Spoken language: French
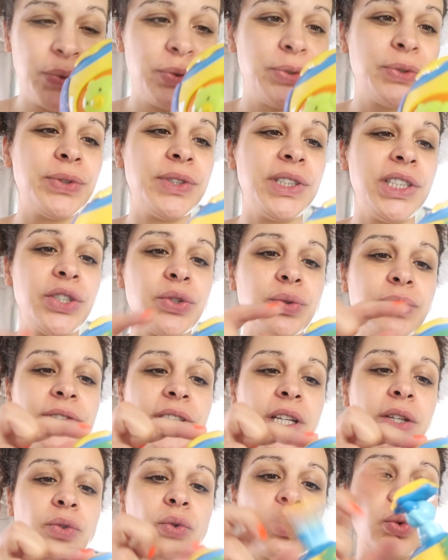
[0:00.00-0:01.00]
eu ceci, je trouve
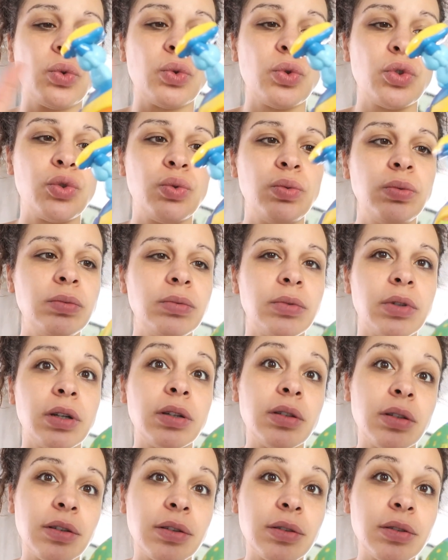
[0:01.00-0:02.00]
ça trop trop chou. Je
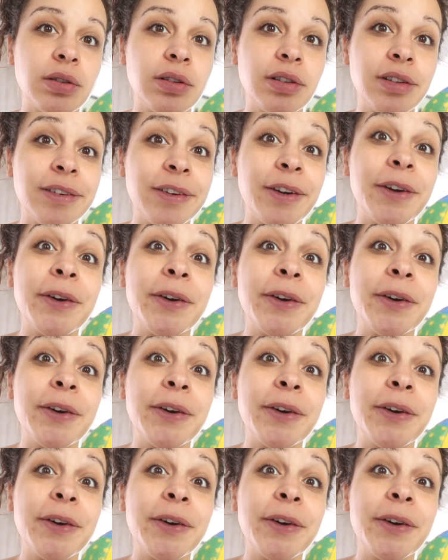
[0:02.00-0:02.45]
te vois.